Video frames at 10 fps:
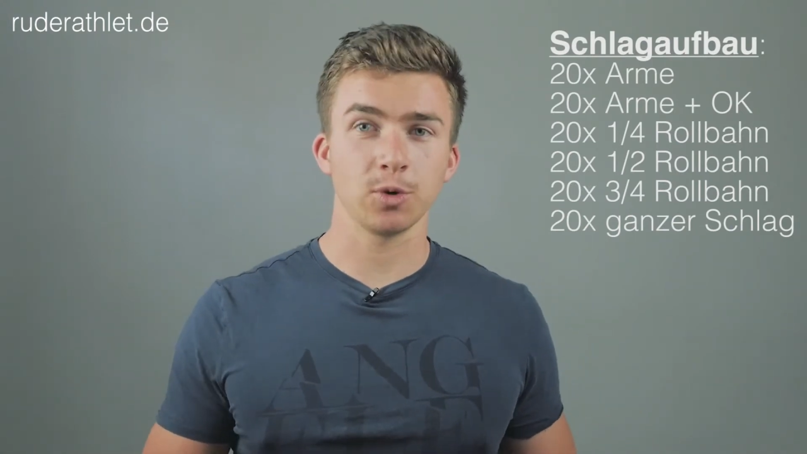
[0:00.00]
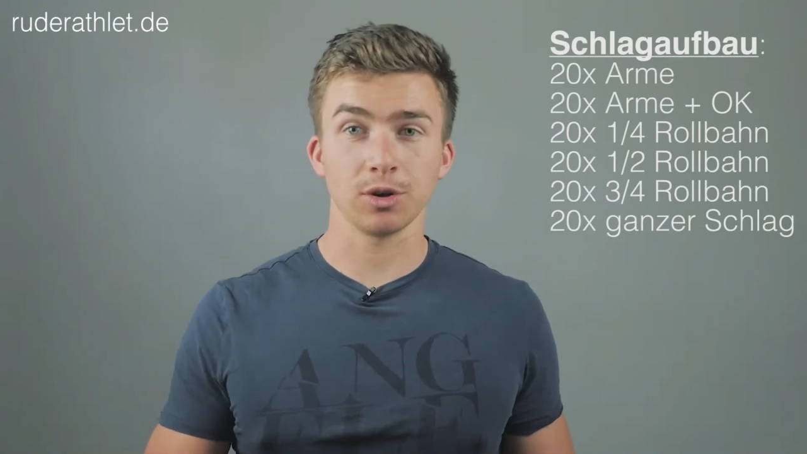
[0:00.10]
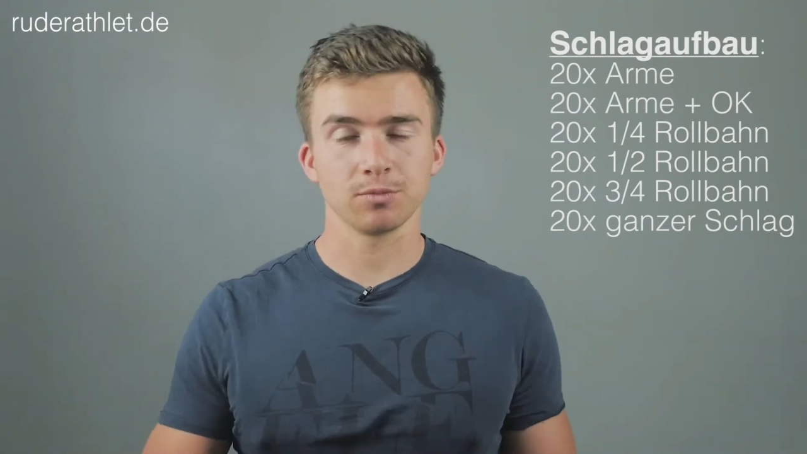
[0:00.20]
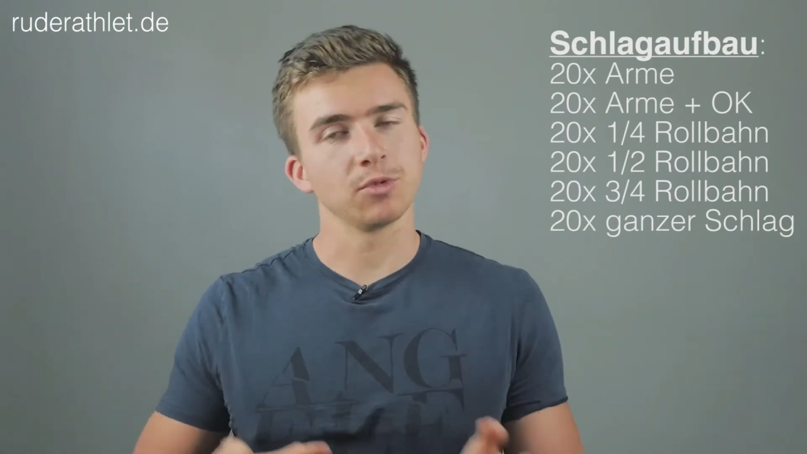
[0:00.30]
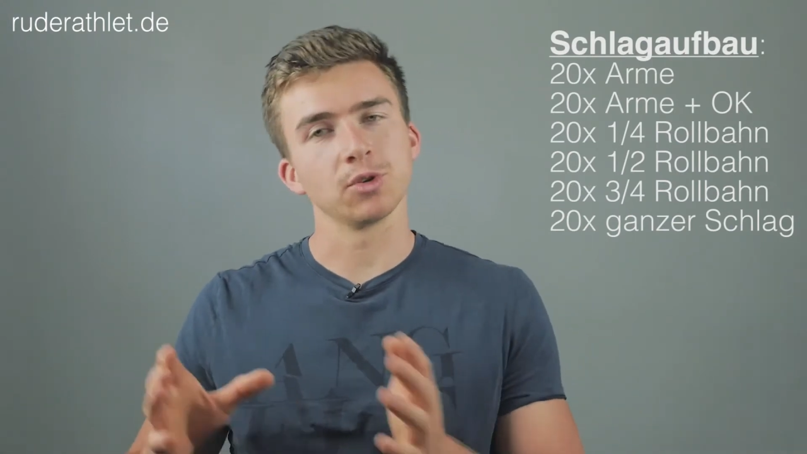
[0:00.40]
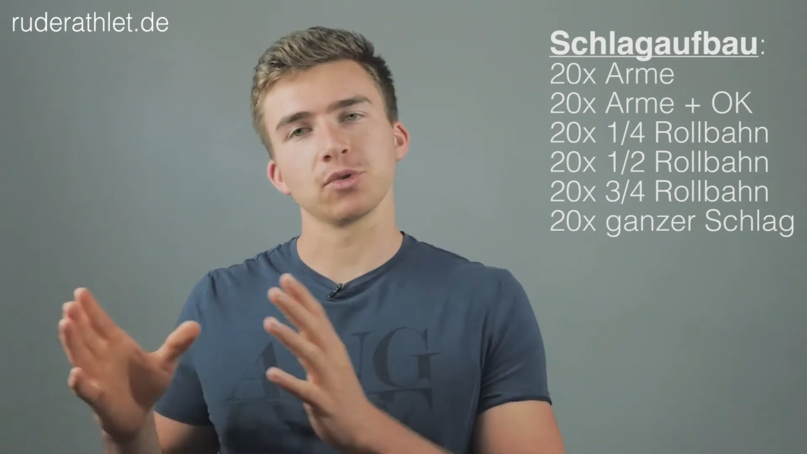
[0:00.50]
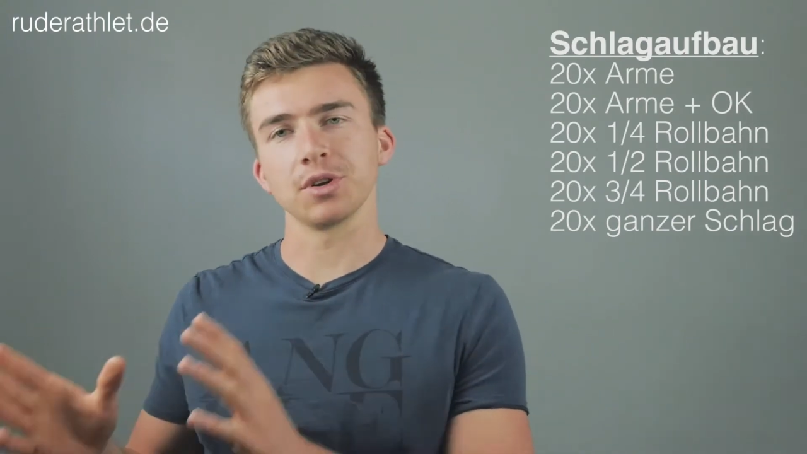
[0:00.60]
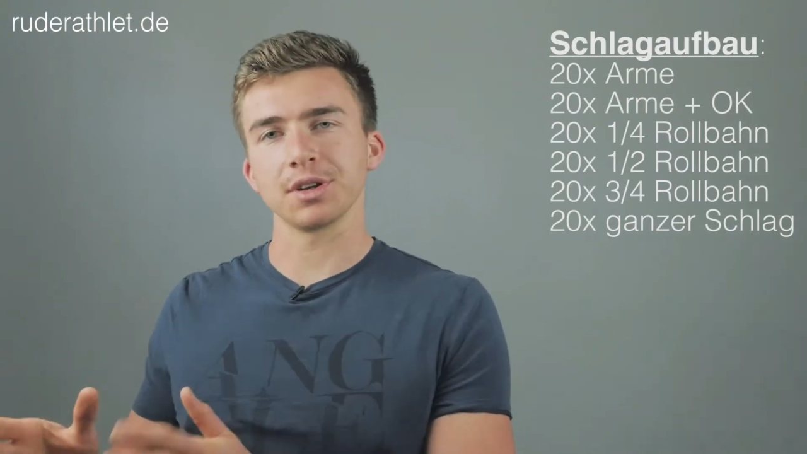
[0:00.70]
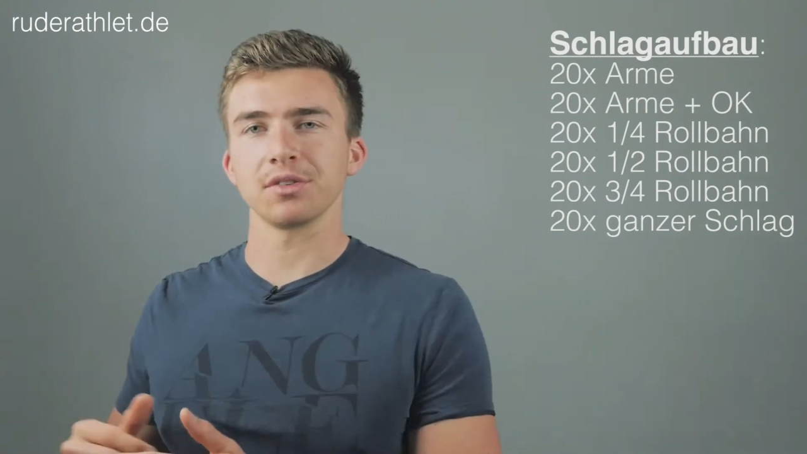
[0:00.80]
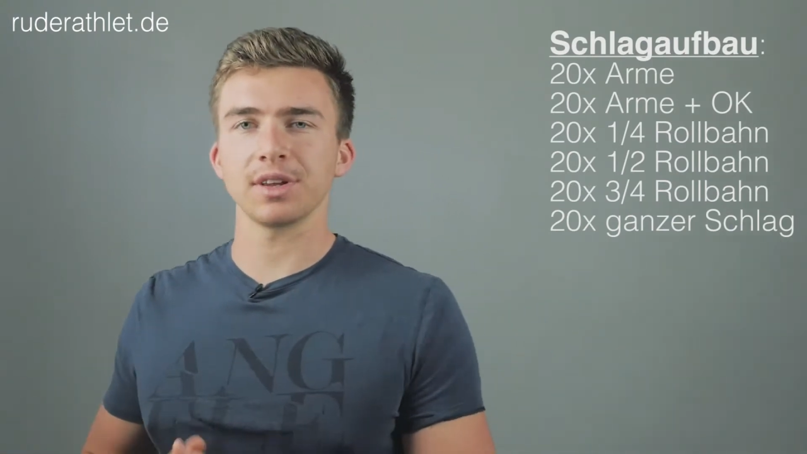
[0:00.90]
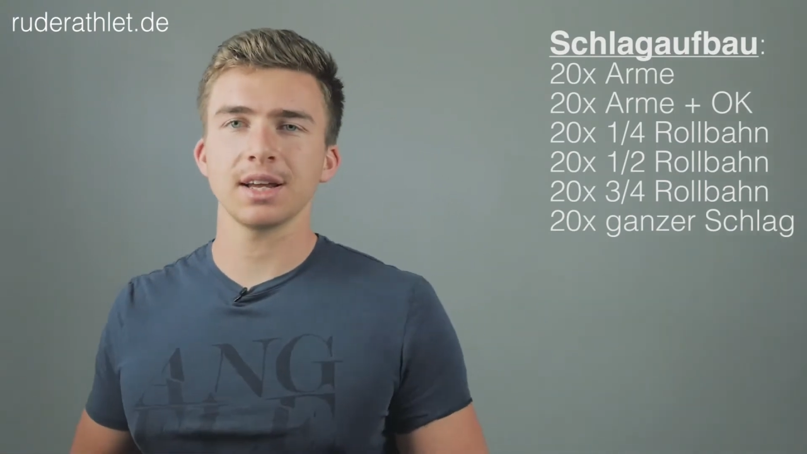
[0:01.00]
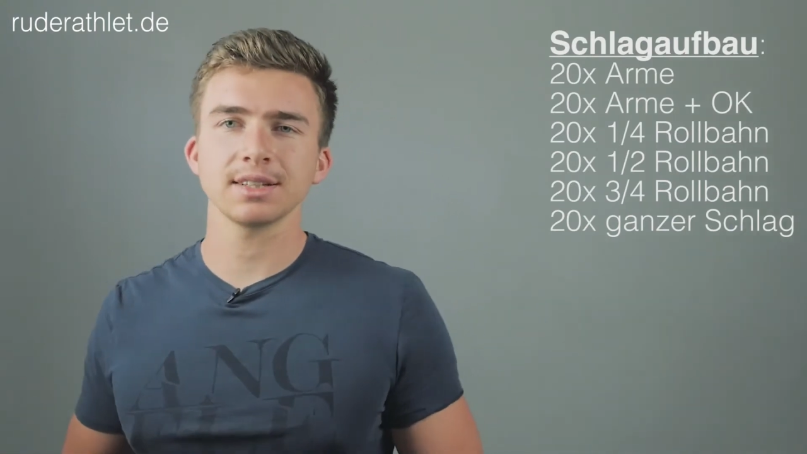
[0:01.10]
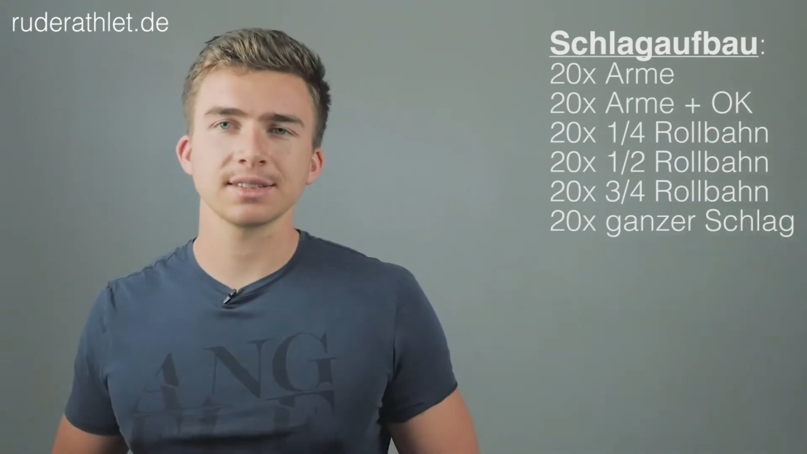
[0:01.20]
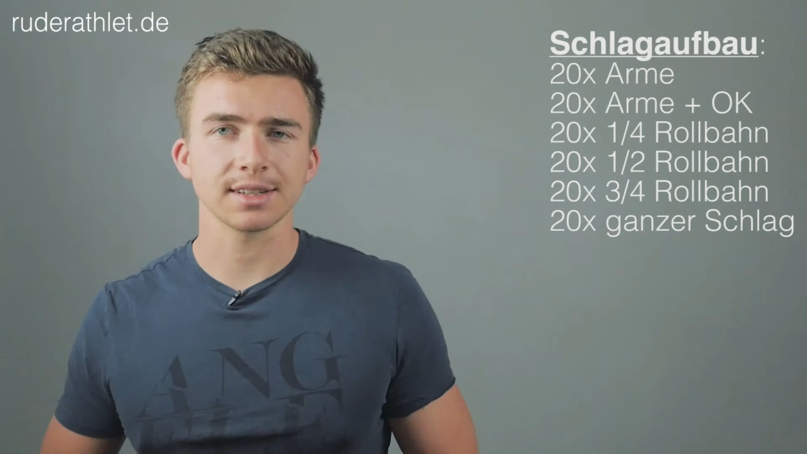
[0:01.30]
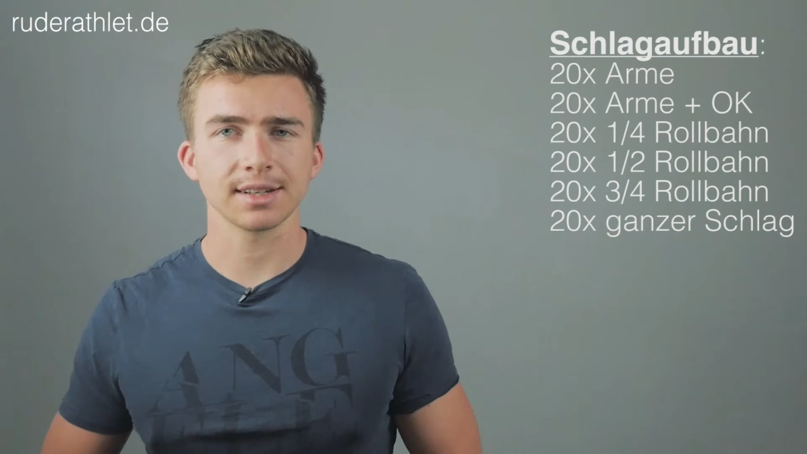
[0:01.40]
oder wenn du es noch nicht gesehen
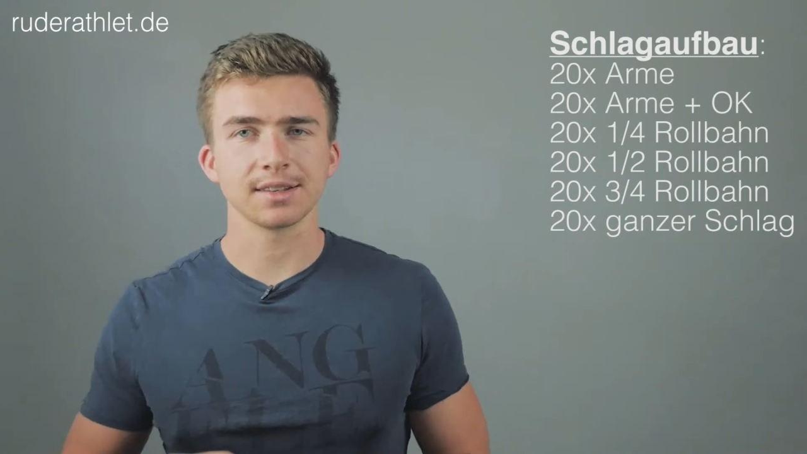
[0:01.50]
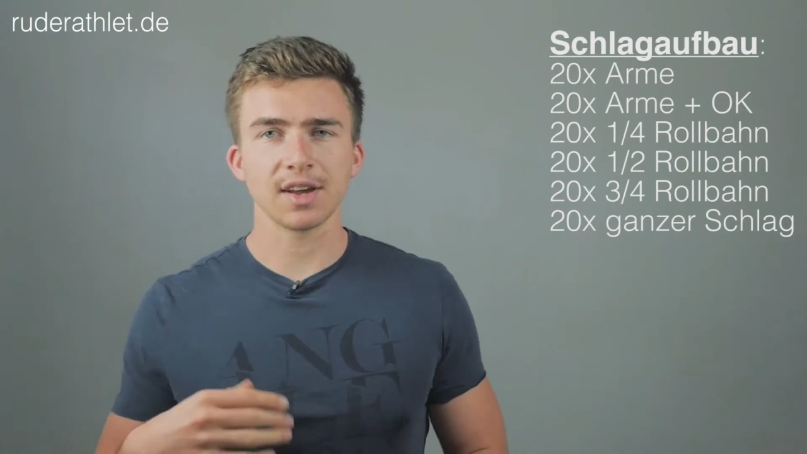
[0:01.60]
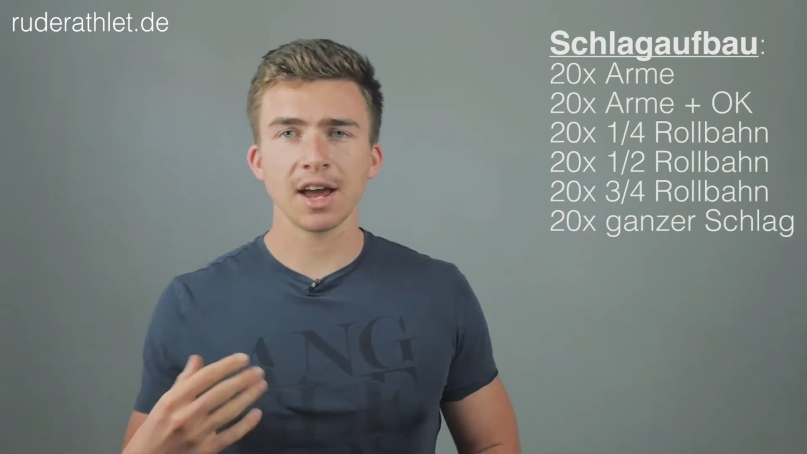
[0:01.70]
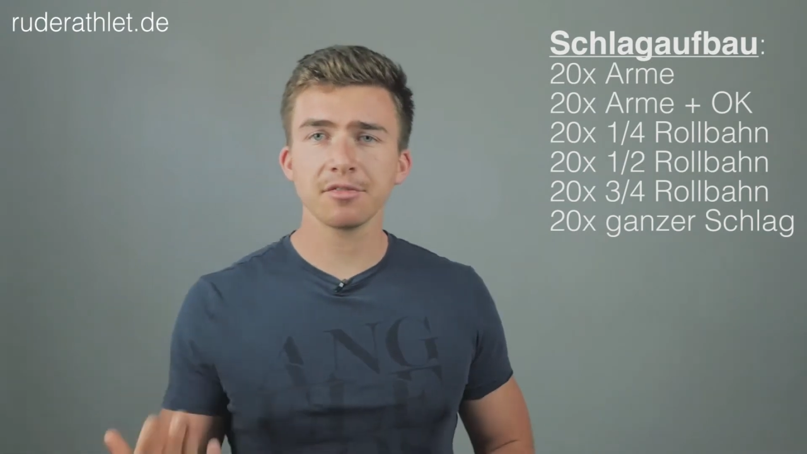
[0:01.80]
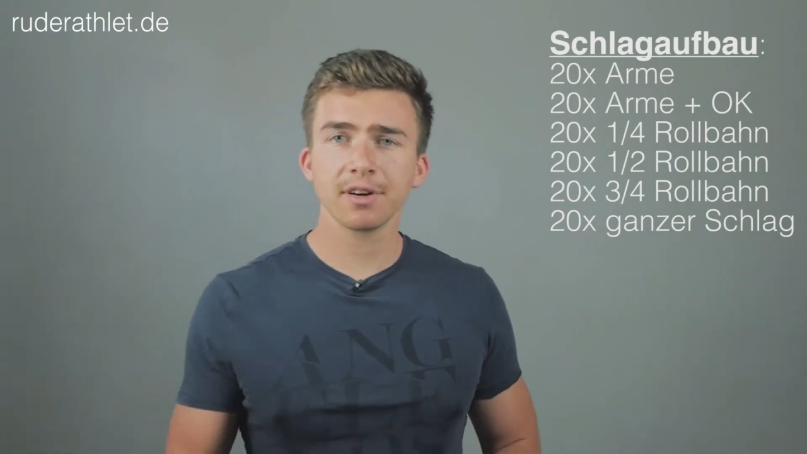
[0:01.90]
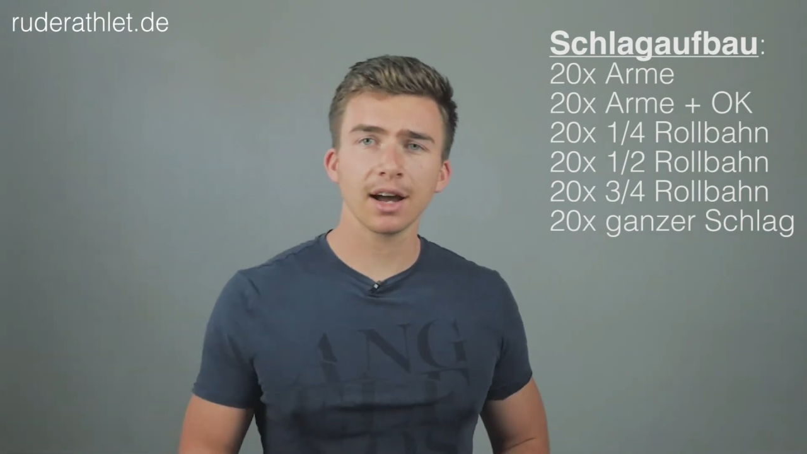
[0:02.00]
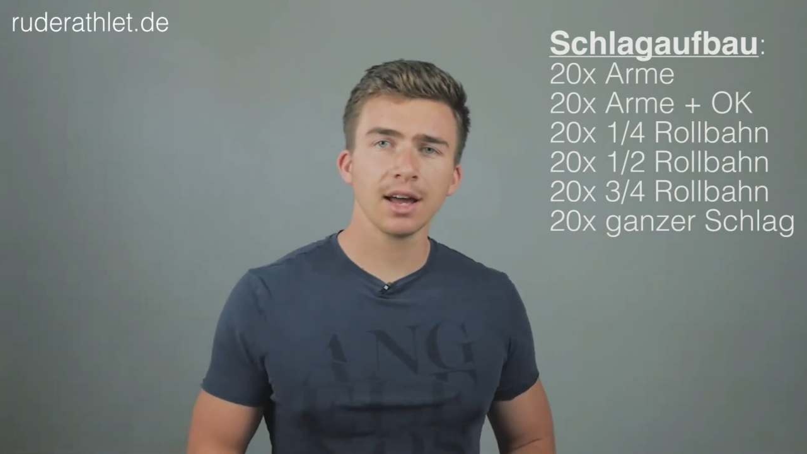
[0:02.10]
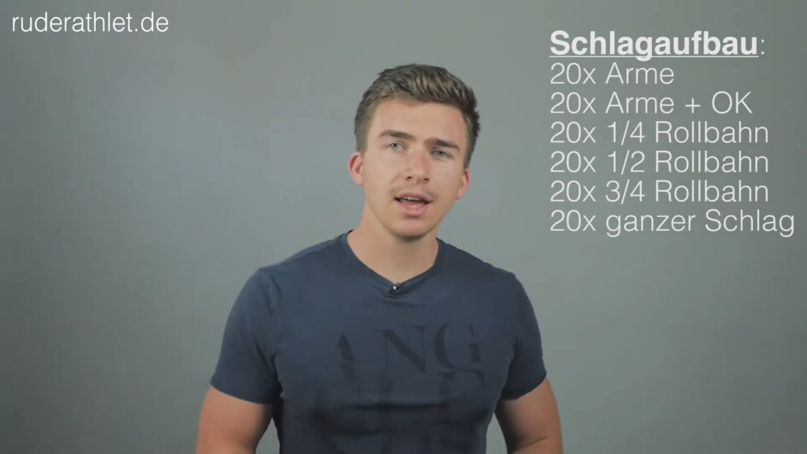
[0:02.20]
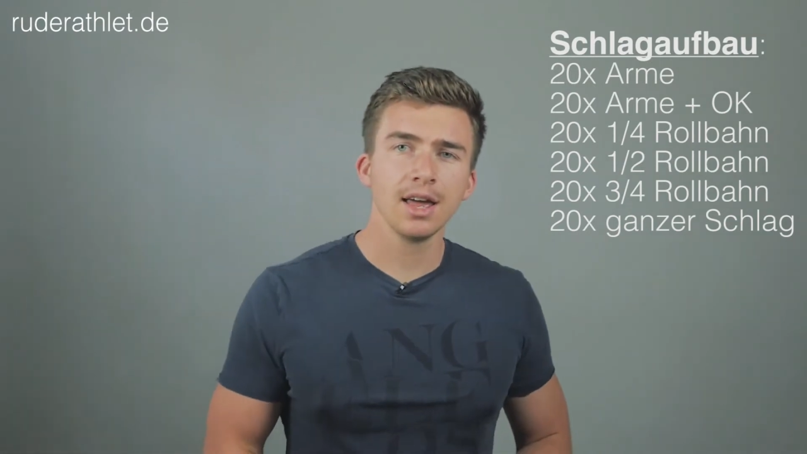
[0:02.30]
hast, es geht ganz einfach.